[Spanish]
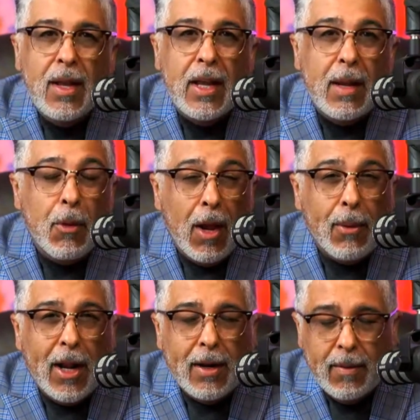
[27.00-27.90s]
Y voy a
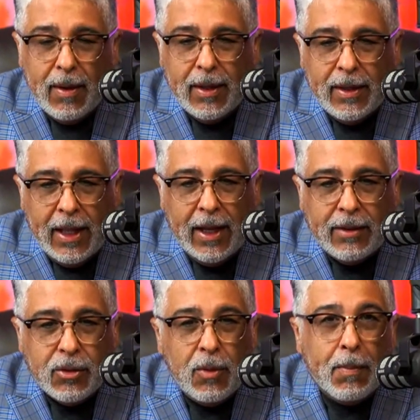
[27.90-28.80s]
hablar de
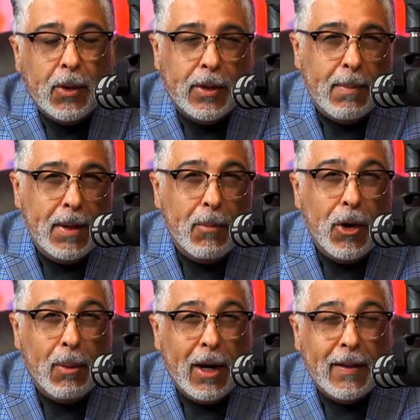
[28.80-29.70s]
eso, pero también voy
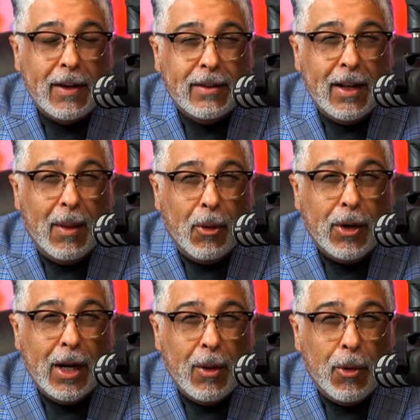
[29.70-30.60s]
a hablar del senador
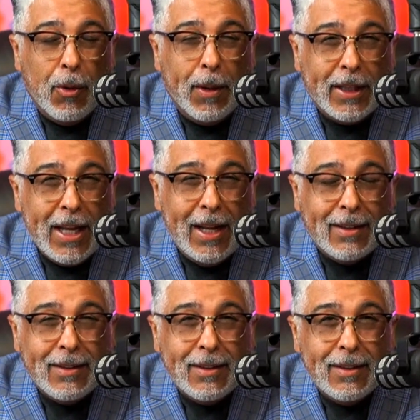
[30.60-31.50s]
Gregorio
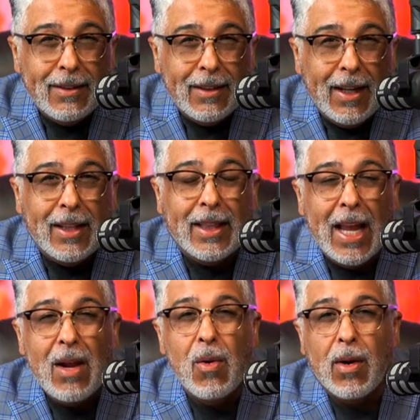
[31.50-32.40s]
Matías que
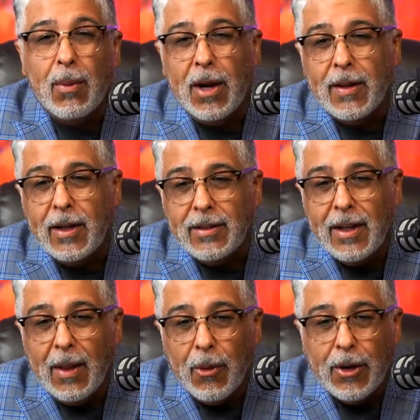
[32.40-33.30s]
tengo que hablar del
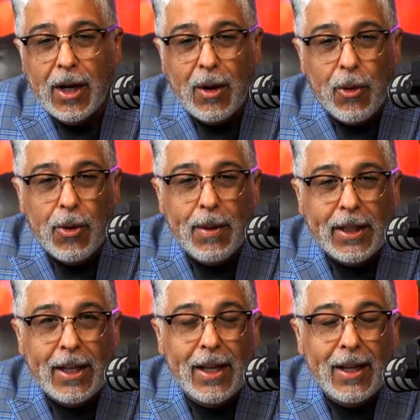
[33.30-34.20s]
senador Gregorio
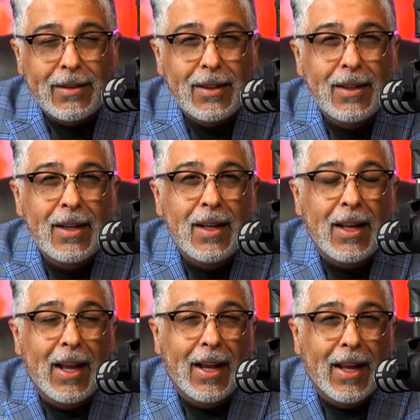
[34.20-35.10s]
Matías
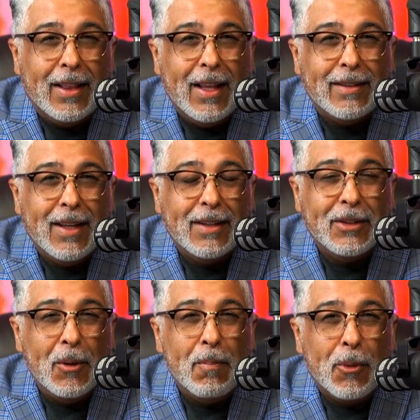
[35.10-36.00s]
en esta
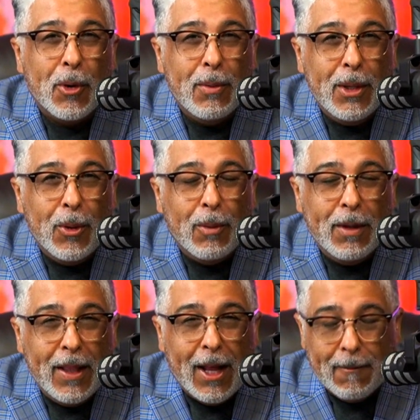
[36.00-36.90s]
sección Prohibido
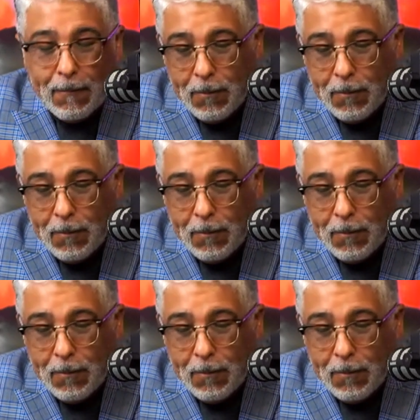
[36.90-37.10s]
Olvidar.